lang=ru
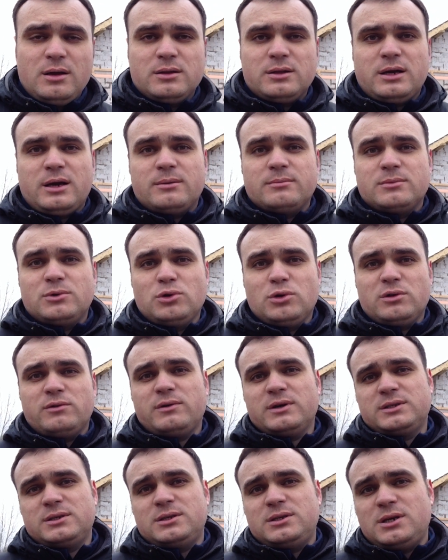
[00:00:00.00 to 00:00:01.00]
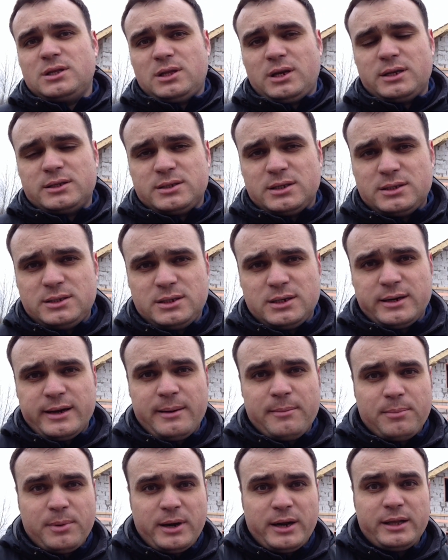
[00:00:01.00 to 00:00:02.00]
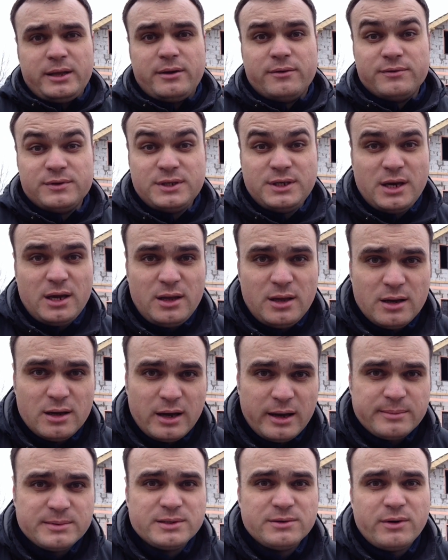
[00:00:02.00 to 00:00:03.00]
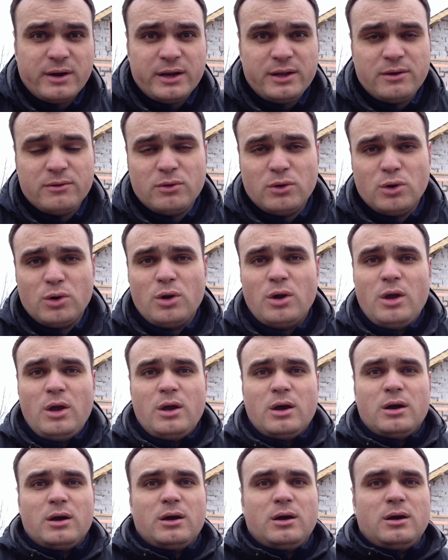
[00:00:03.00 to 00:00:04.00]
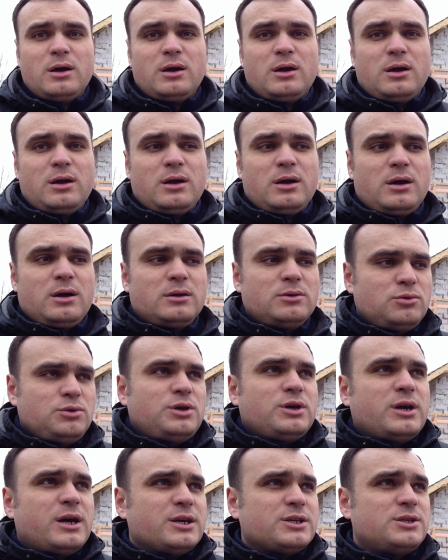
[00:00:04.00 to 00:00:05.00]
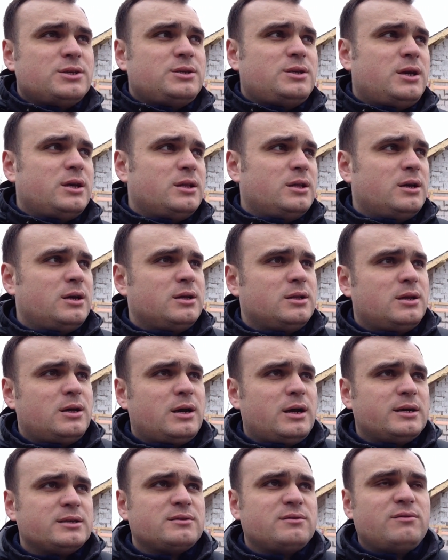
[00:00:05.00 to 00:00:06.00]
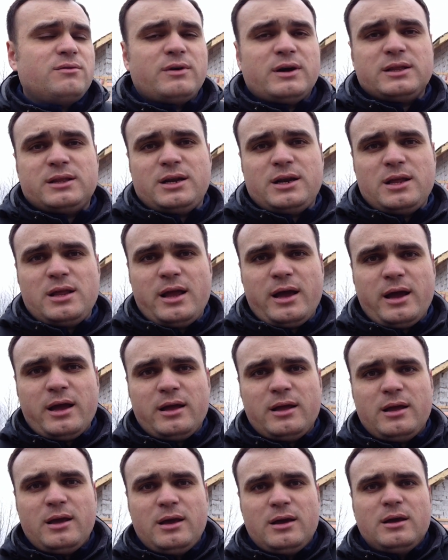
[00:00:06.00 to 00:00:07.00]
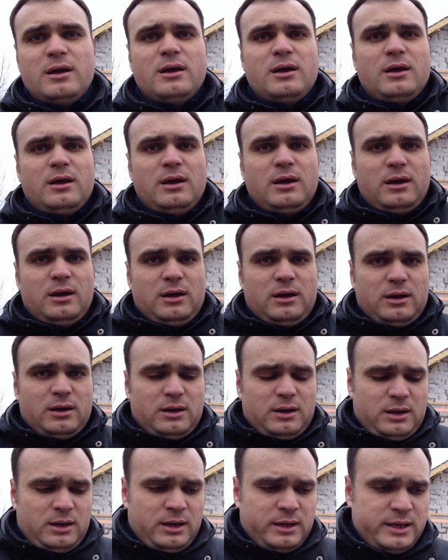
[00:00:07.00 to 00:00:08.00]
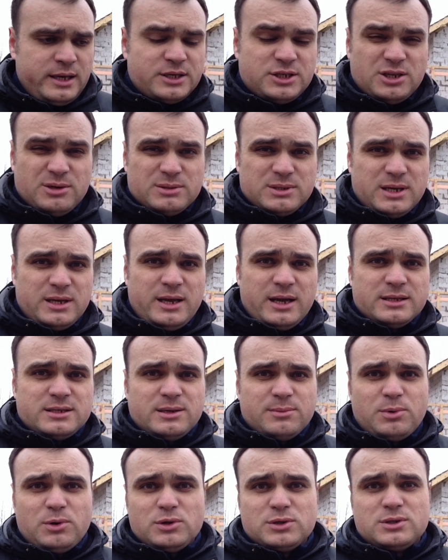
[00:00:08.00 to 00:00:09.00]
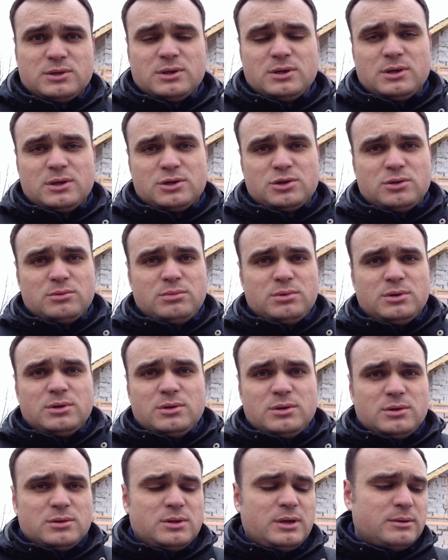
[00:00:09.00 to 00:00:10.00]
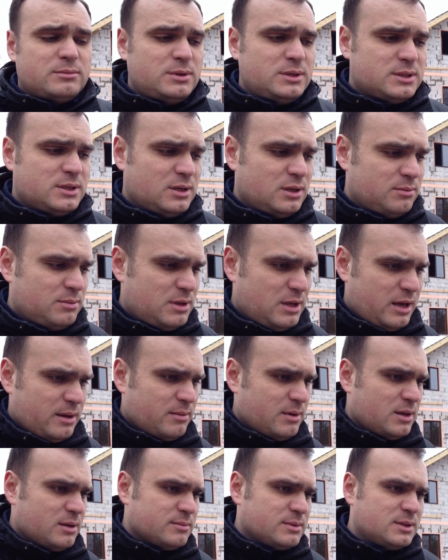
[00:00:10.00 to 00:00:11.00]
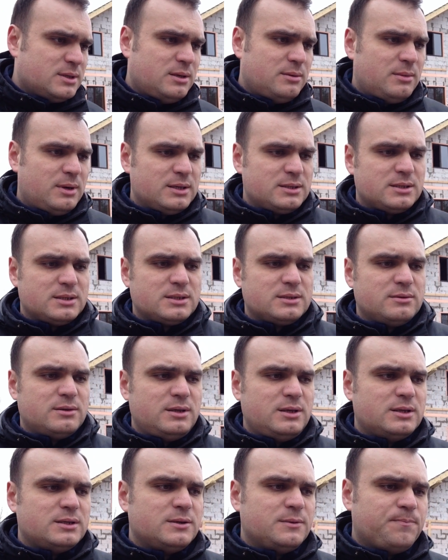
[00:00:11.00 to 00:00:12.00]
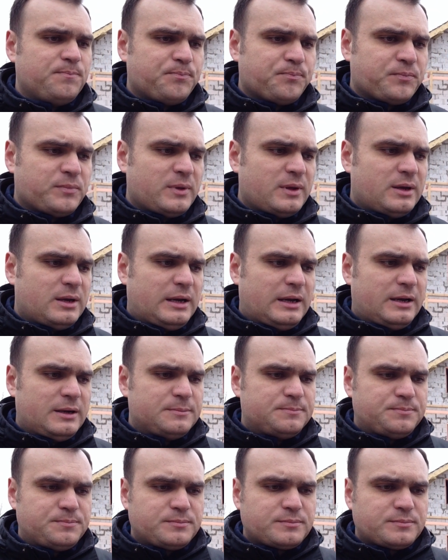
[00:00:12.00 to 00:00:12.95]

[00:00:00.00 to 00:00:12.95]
там, до 20-30 компаний в день, обзваниваю, э, ну не каждый день, наверное, раз в 2-3 дня. Есть чем заняться просто, чтобы там не целыми днями этим заниматься, звонить. Э,